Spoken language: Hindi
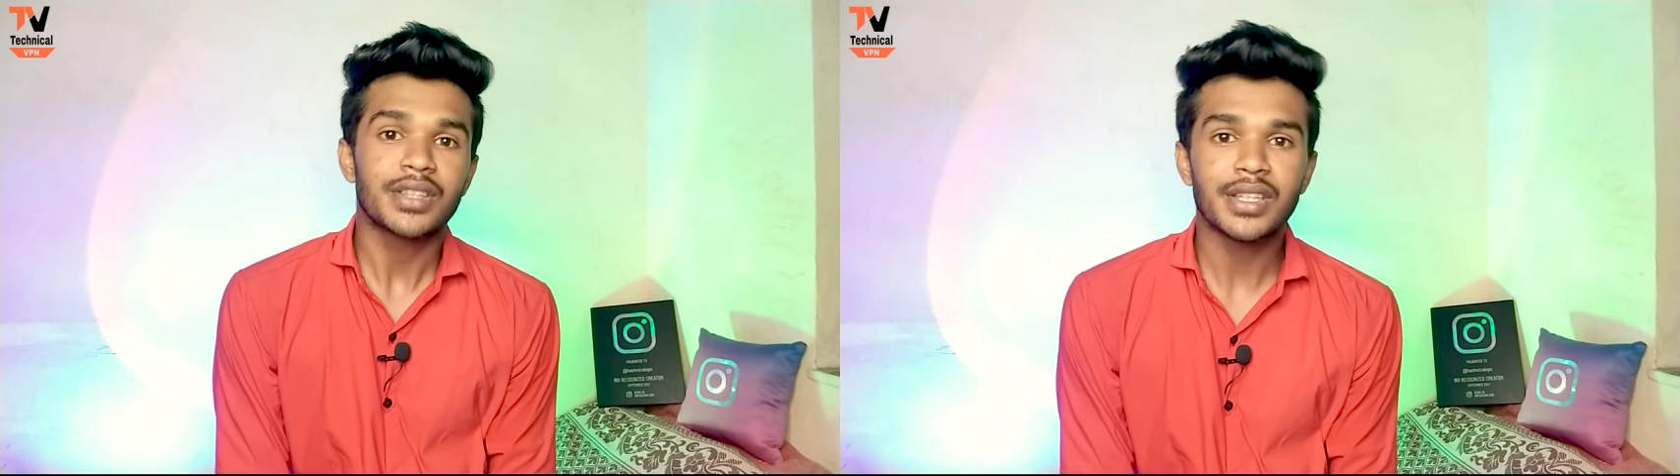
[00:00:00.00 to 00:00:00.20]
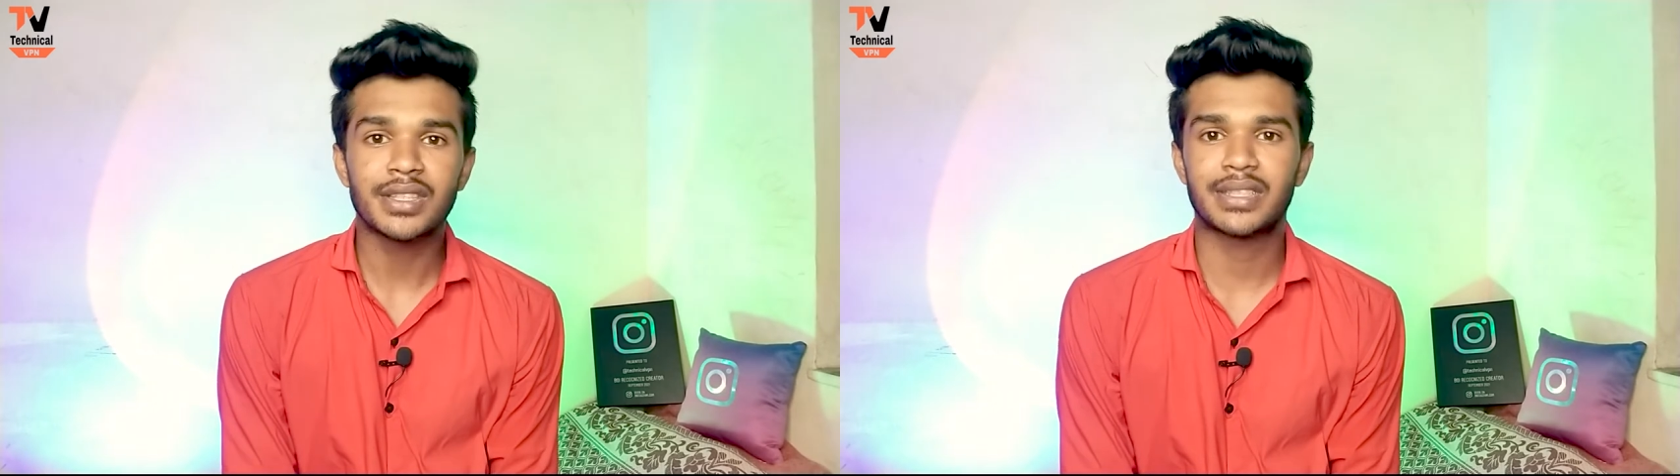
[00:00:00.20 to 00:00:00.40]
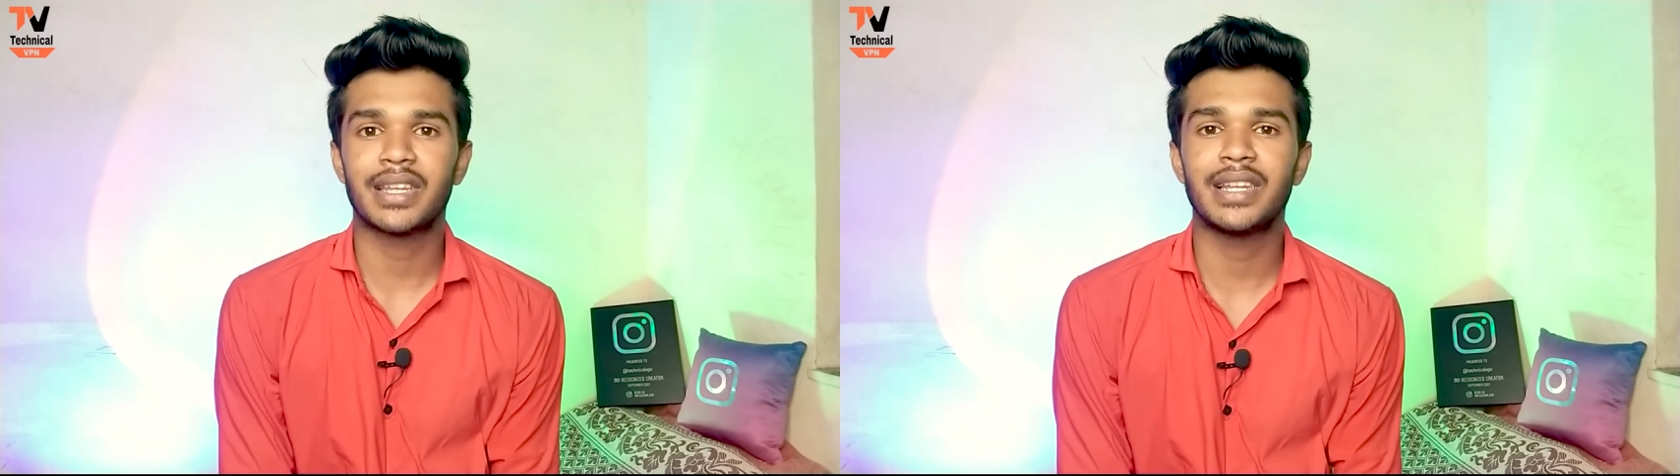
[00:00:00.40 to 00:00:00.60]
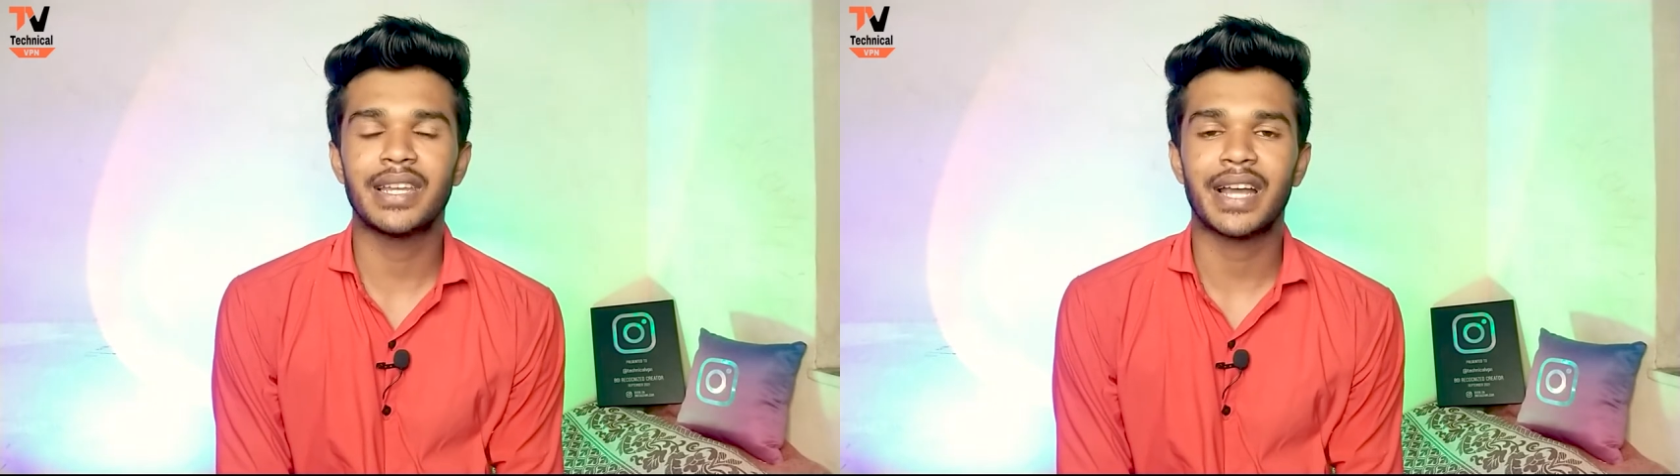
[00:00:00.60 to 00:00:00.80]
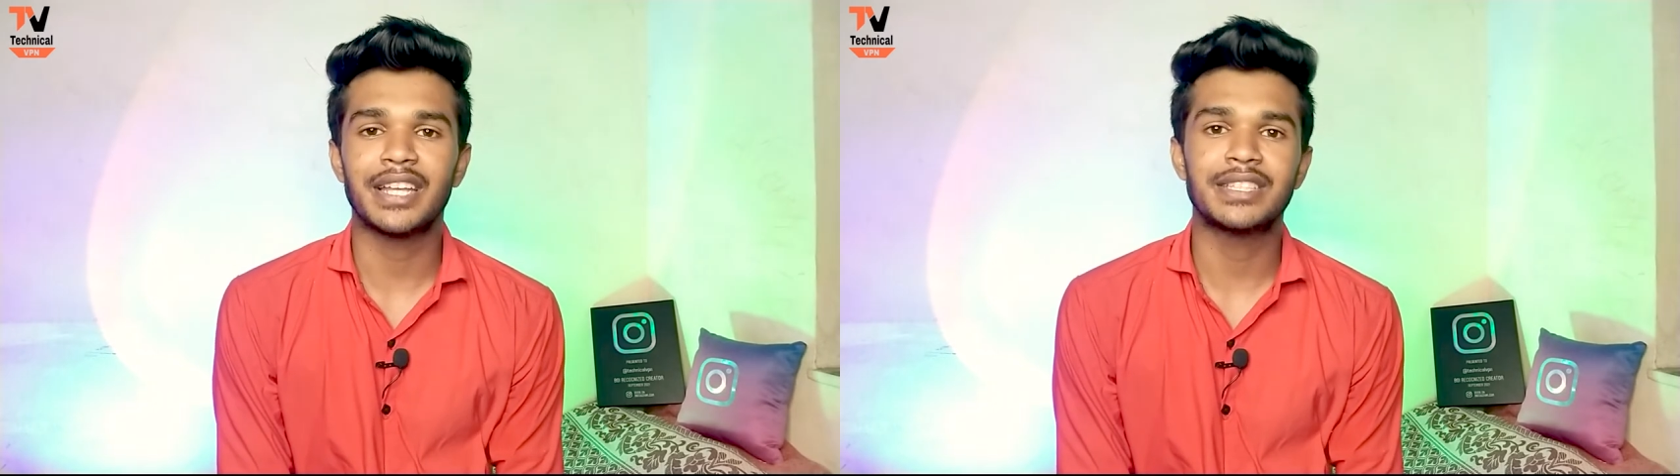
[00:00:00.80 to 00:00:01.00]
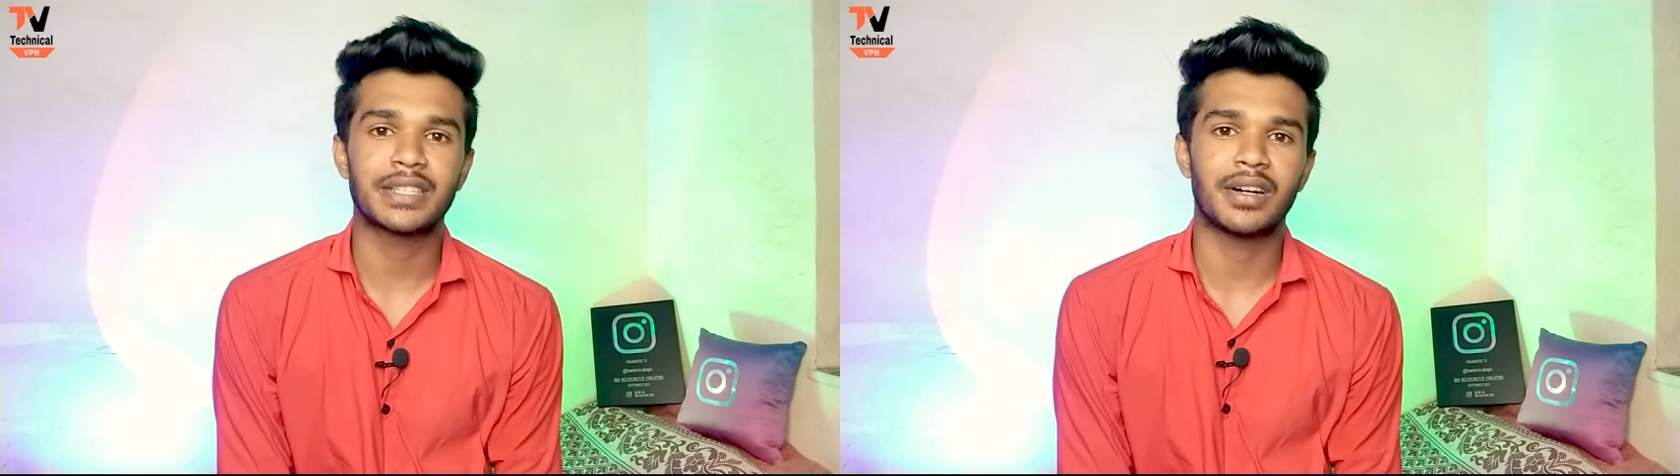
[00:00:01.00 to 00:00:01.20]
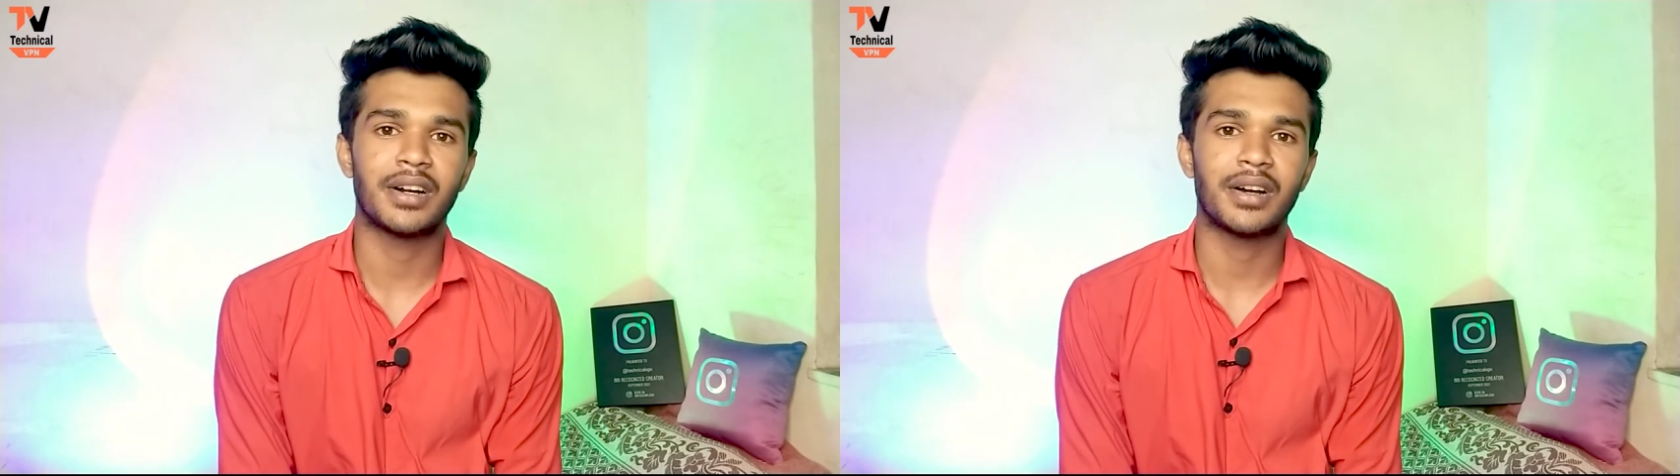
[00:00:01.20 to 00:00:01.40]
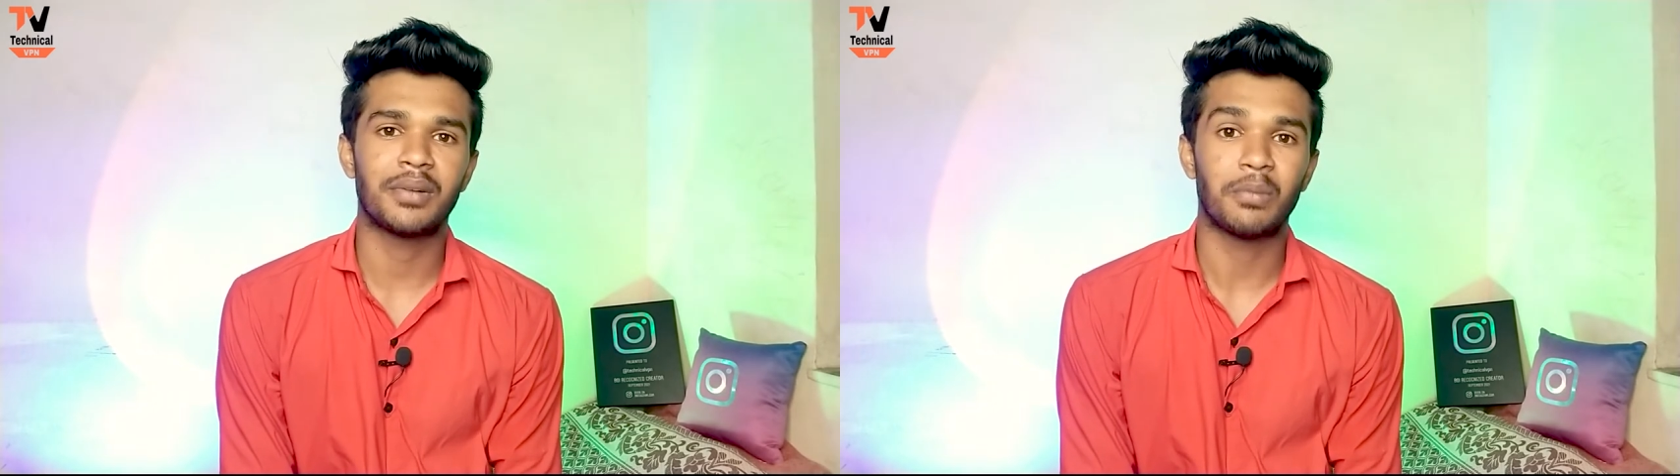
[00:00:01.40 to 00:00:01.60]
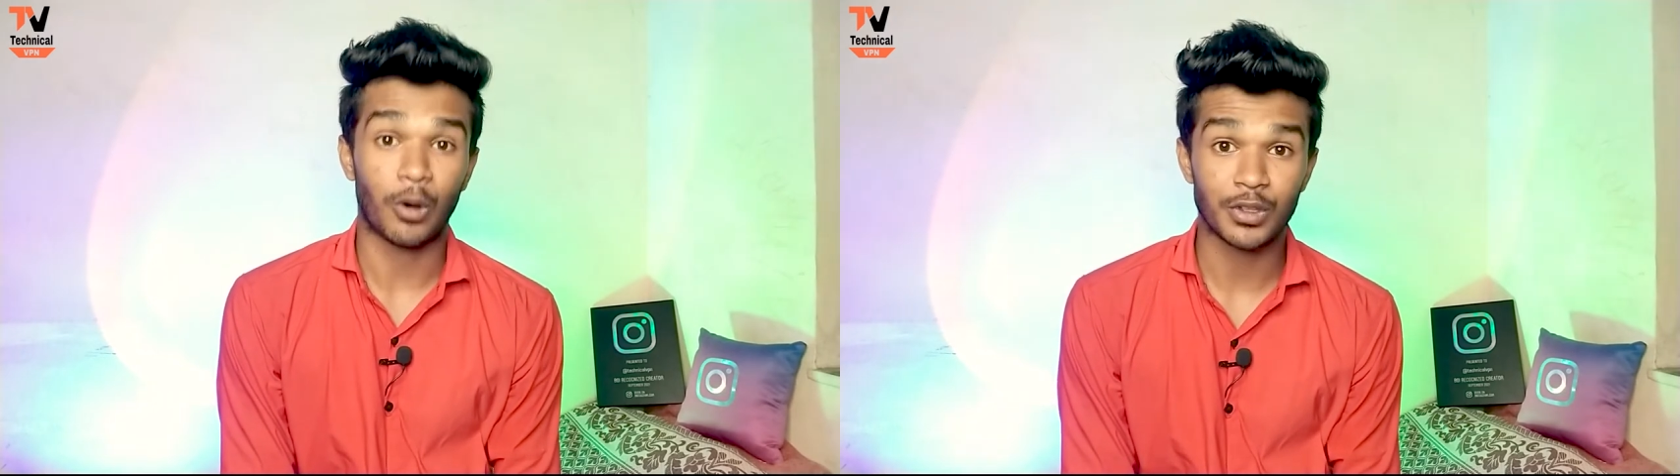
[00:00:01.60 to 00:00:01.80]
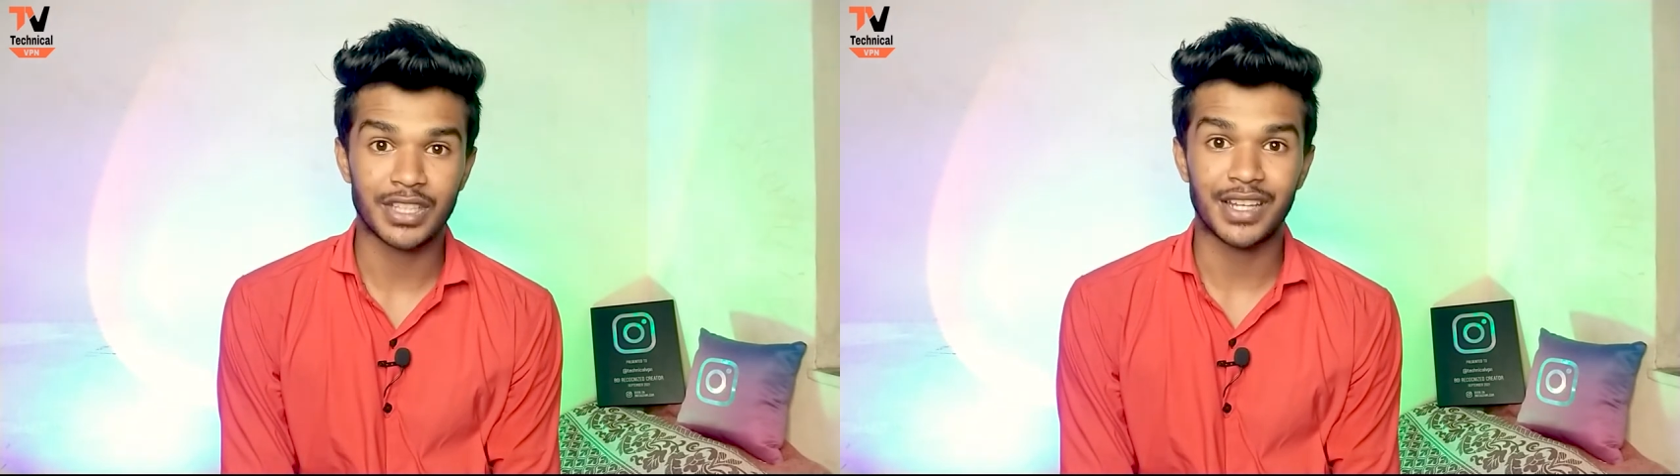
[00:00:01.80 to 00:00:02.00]
तो इसके लिए गाइज
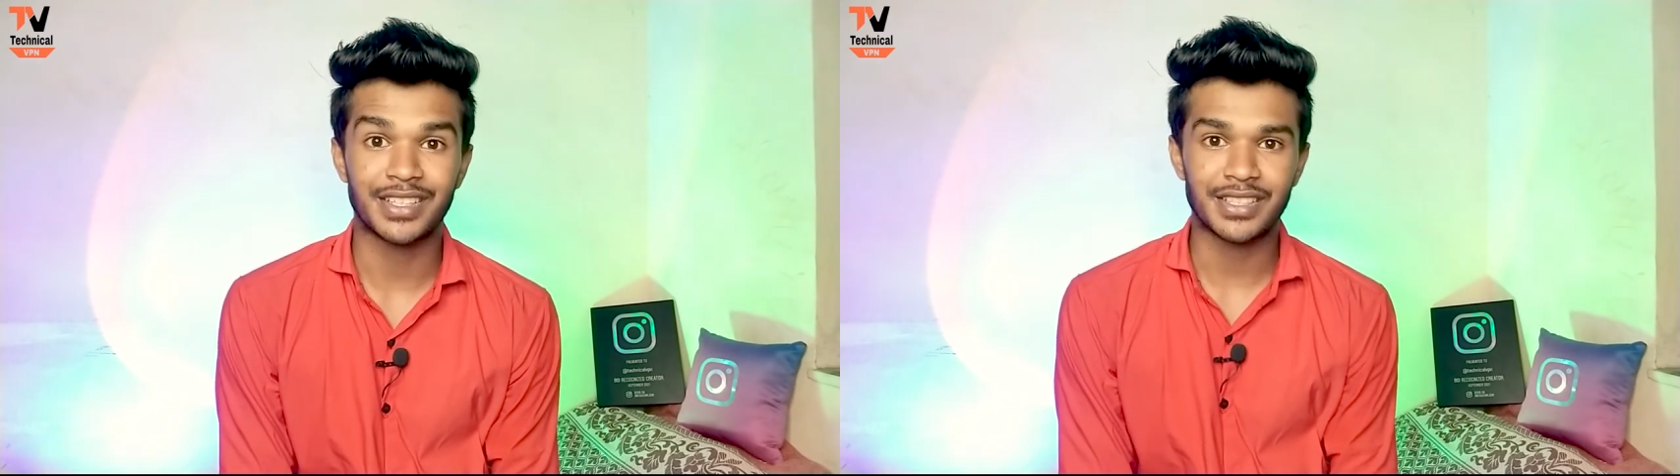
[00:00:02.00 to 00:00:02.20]
बहुत सारी